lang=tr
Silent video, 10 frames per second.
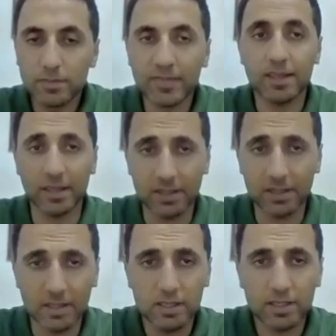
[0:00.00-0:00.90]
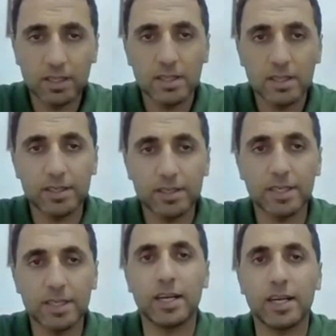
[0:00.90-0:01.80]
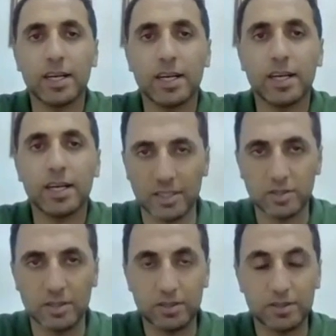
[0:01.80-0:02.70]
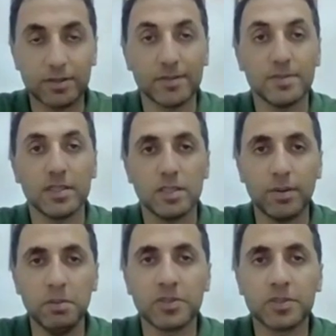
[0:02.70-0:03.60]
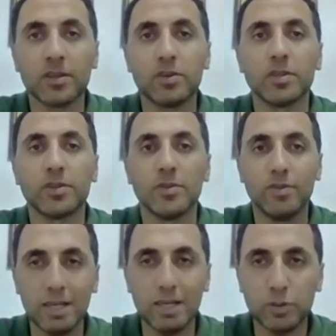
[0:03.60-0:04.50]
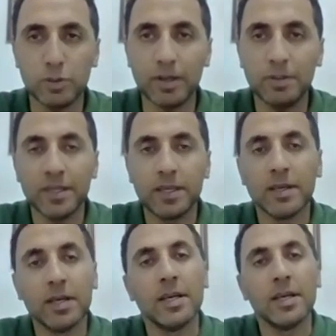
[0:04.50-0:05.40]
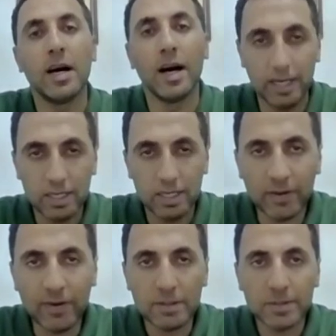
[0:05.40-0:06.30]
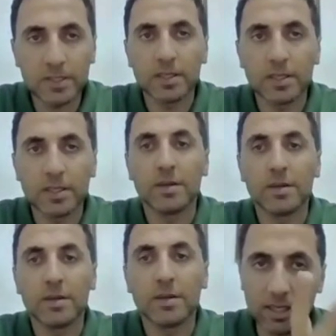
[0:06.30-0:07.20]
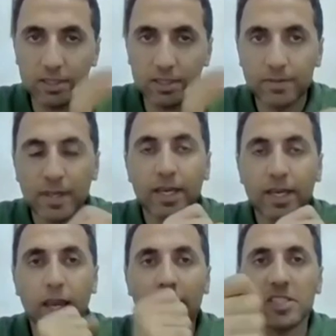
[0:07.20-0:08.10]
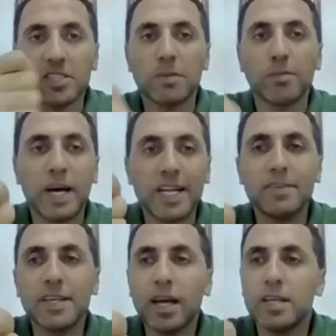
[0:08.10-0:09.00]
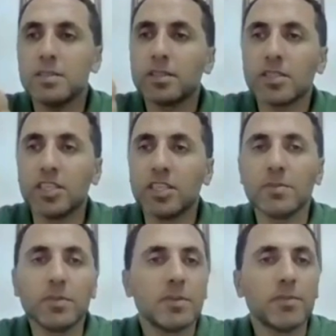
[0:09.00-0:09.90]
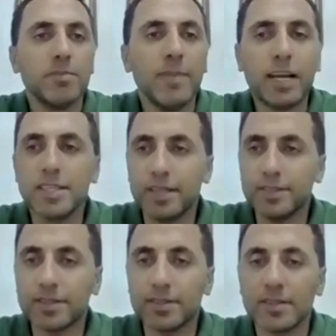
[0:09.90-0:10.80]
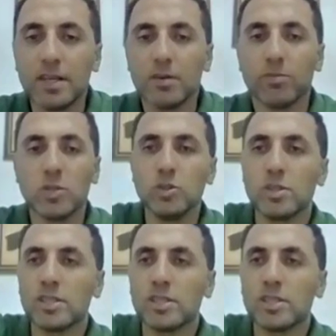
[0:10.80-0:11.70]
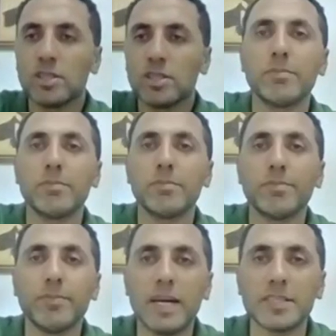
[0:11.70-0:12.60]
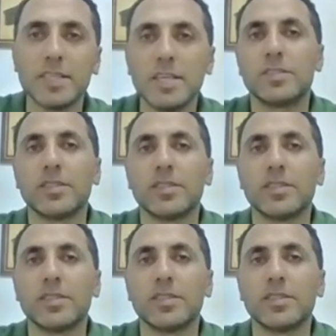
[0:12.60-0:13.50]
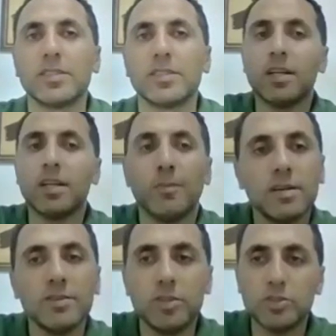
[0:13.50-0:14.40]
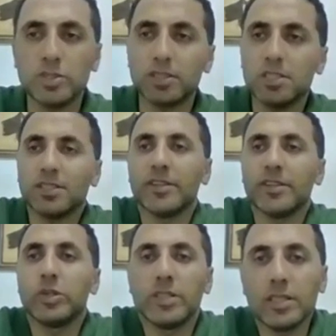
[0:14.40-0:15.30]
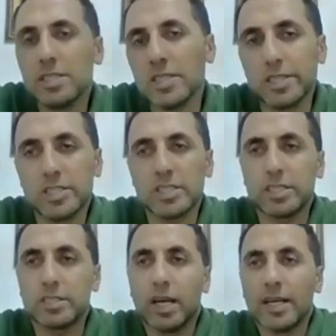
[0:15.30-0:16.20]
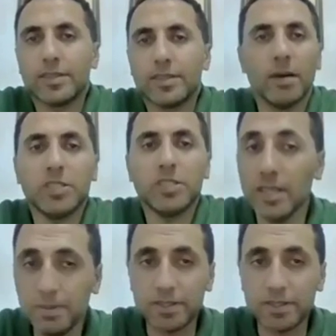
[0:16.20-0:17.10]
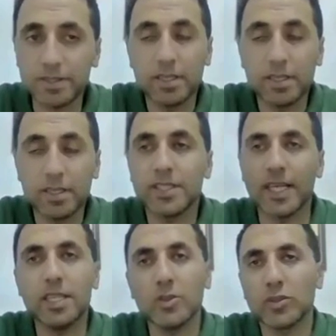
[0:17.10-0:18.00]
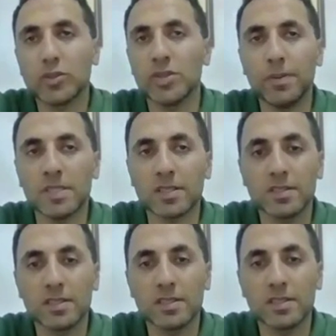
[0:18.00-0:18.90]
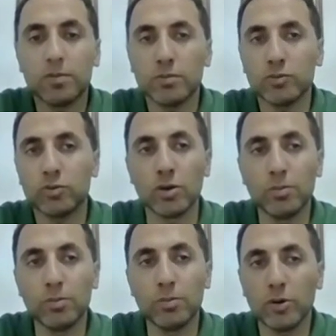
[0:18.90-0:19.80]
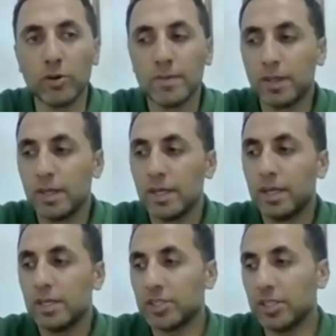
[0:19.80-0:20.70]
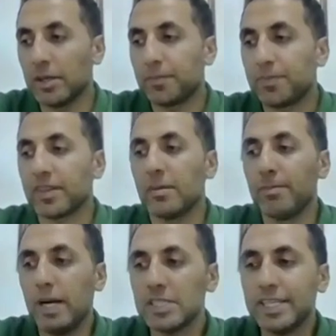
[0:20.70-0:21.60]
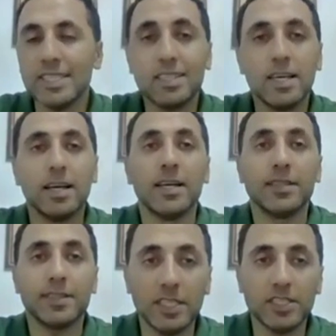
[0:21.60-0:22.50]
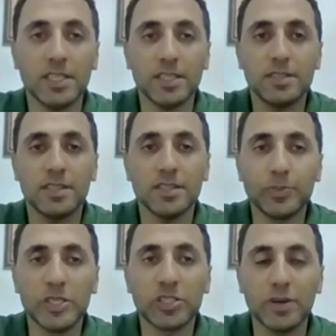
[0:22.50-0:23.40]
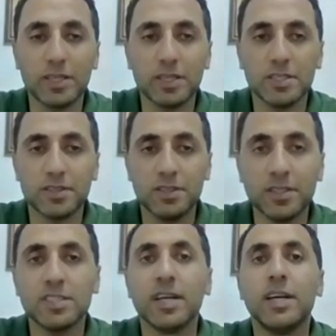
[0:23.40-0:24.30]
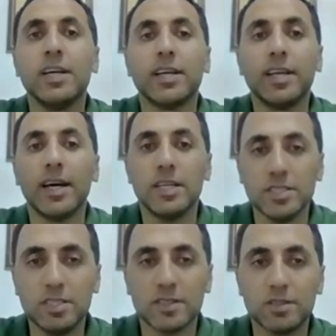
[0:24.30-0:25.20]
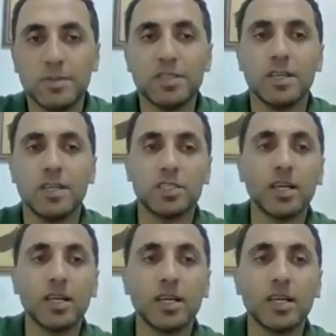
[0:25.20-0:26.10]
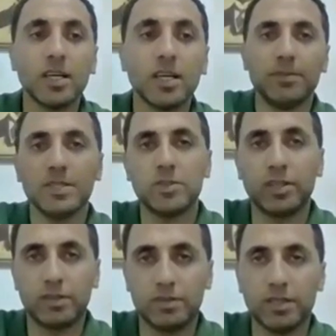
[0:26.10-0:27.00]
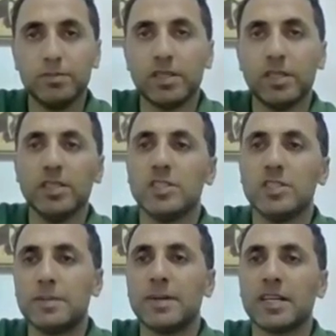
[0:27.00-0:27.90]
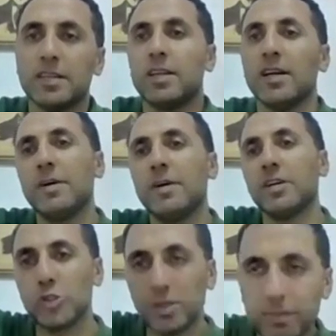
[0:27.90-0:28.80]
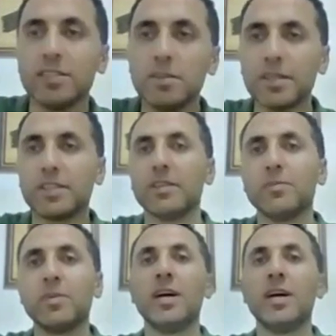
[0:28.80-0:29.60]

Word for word: Nasıl hiyerarşi diyeceksiniz. Tamam mı? Var mı problem? Anlamayan var mı? Bak dikkat edin. Yani arkadaşlar parayı veren kim? Merkez. Musluğu kısan kim? Merkez. Yani biri sana para veriyorsa arkadaşlar seni o yönde de çalıştırır. Sen bir şey diyemezsin. Sana ne diyorsa onu yapacaksın. Tamam mı? Durum bu. Şimdi başkentle taşlar arasında nasıl bir ilişki var diyeceksiniz? hiyerarşi diyeceksin. Mesela arkadaşlar en basit örnek vereyim. İçişler Bakanı'yla ben şu an Bandırma'dayım.